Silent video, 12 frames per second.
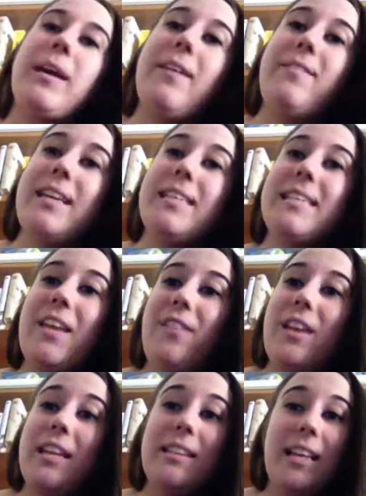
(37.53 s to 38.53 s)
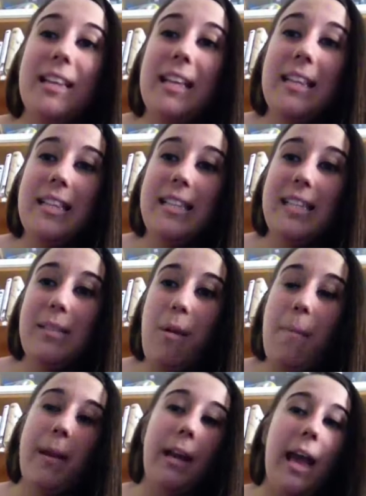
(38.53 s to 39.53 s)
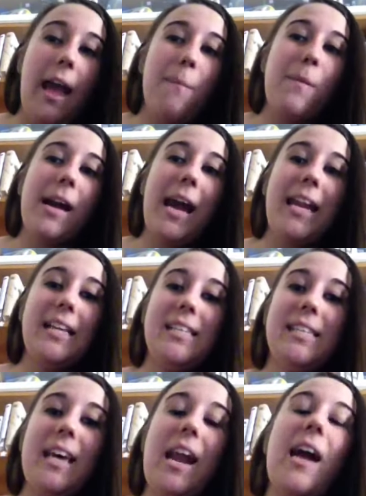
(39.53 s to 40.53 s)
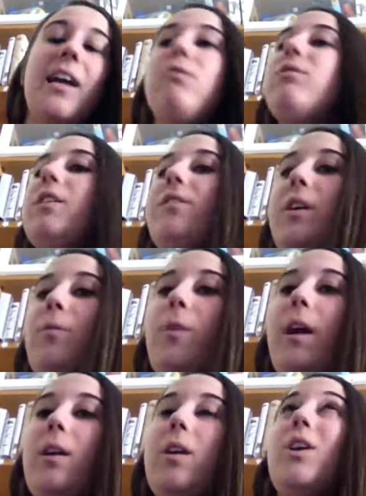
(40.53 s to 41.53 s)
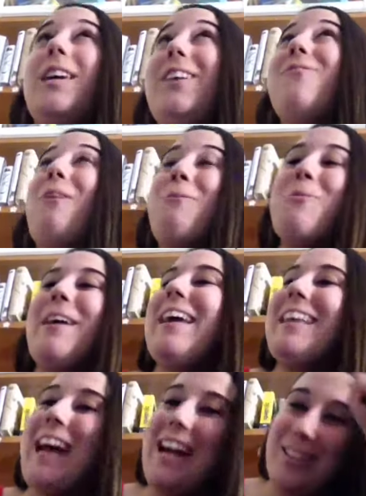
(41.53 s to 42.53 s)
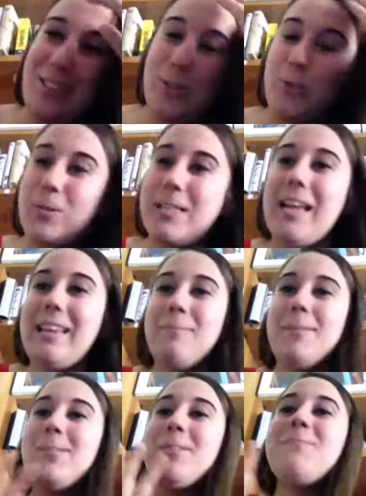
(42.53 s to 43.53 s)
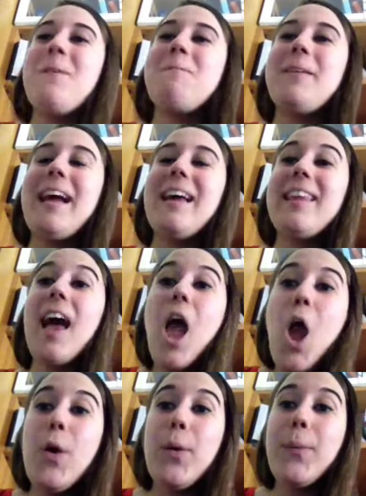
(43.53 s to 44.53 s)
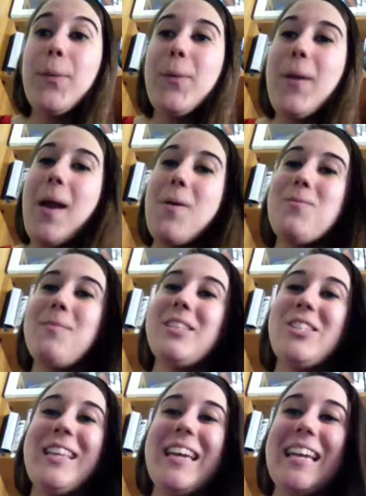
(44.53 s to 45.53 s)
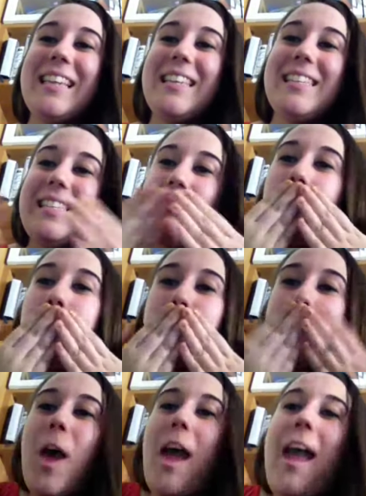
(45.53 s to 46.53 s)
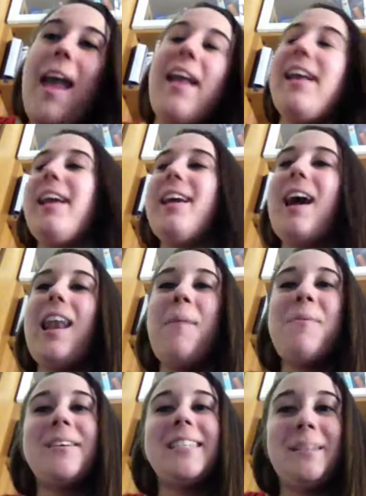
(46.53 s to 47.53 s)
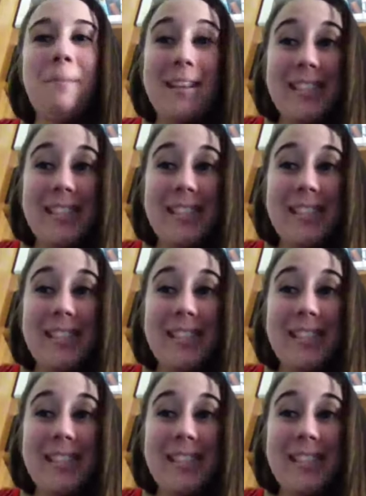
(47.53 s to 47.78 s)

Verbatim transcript: che vi iscriverete in tantissime perché magari ci sarà anche un giveaway, un giveaway in atto, scusate mi sono impappinata. Comunque un bacione grandissimo e alla prossima,